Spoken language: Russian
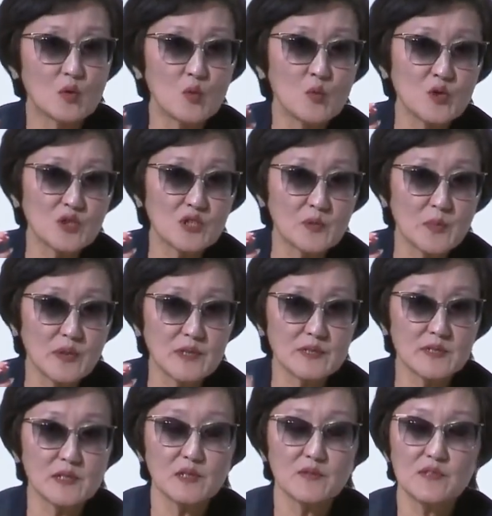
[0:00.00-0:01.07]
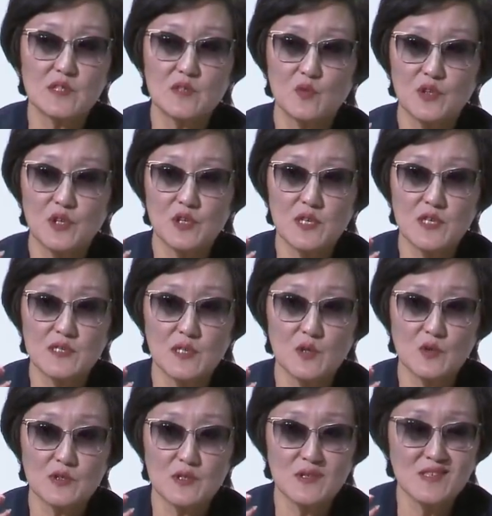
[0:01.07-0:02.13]
У муниципалитетов сегодня не
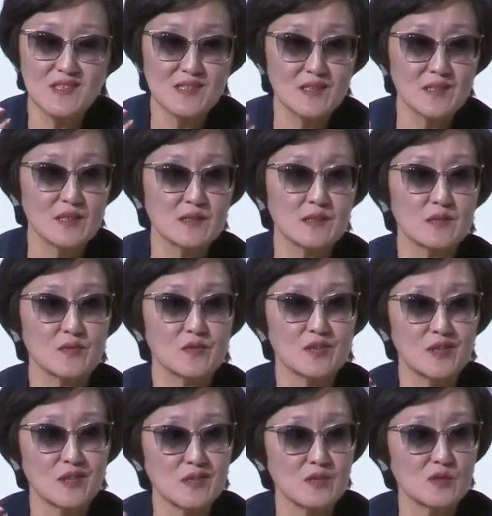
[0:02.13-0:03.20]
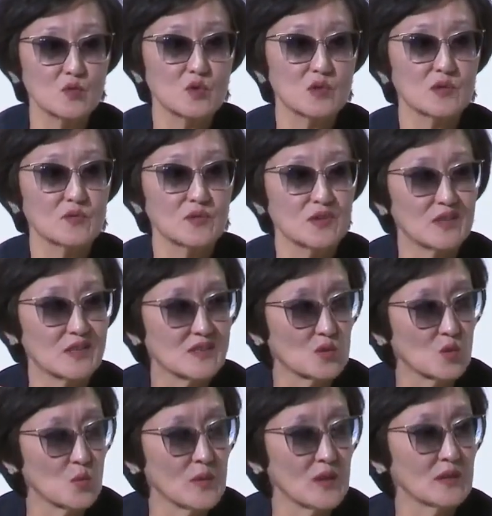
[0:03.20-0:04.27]
остается ни средств, ни ресурсов, ни
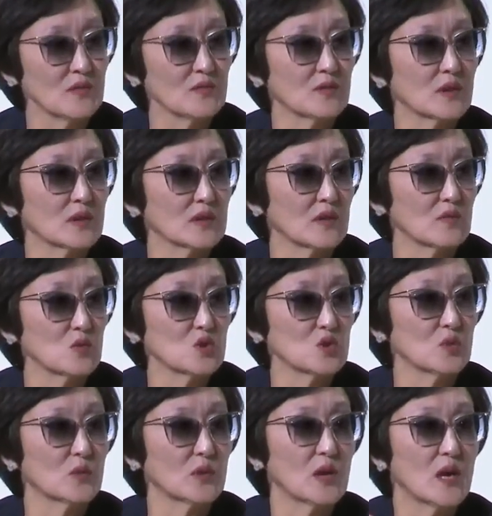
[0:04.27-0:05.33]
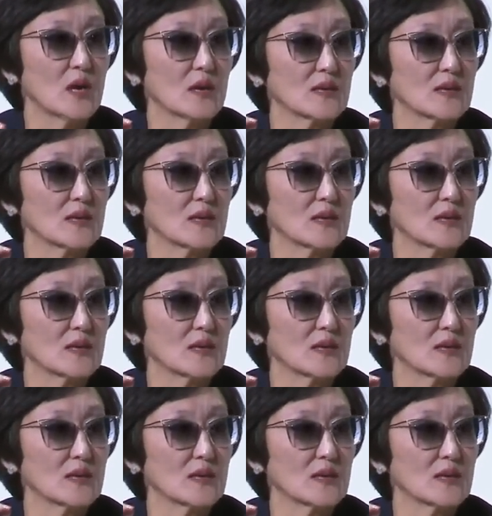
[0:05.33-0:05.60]
инструментов для того, чтобы